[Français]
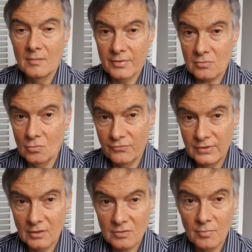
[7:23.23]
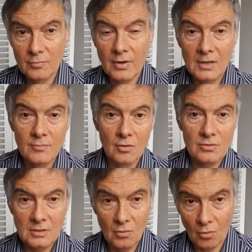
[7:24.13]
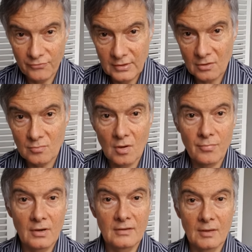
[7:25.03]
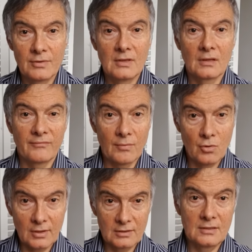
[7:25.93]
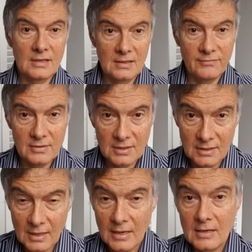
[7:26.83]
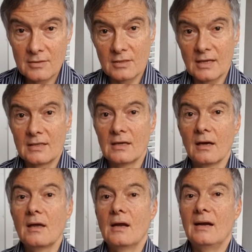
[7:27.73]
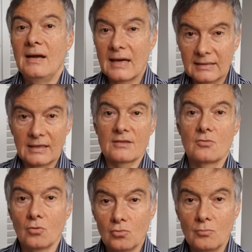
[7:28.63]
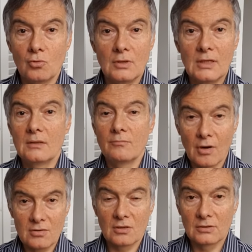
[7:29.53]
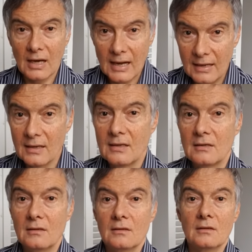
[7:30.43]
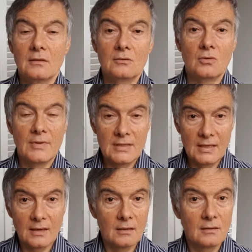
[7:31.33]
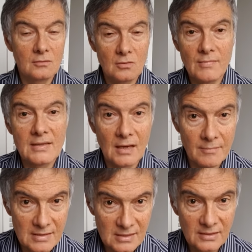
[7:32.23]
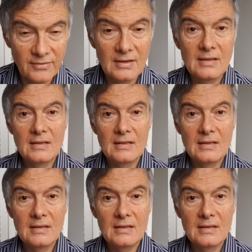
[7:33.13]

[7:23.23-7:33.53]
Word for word: parce que le financement par les banques, c'est le refinancement par l'intermédiaire des fameux quantitative easing, c'est-à-dire la création de monnaie banque centrale euh, de, manière, euh, de manière massive,